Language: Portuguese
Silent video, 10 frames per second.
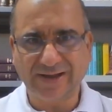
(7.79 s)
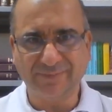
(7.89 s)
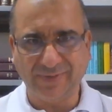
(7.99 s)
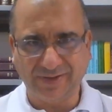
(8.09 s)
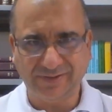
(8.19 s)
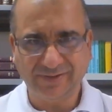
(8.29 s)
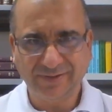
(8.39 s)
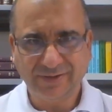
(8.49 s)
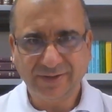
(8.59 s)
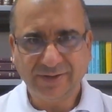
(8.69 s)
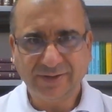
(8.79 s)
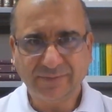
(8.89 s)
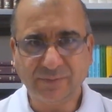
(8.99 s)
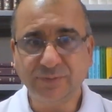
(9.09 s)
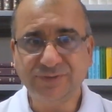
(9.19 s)
Amém.
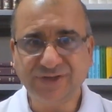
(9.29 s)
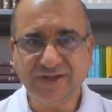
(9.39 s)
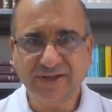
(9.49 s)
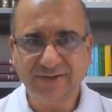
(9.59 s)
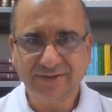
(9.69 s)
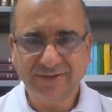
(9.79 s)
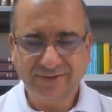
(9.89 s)
Bom dia.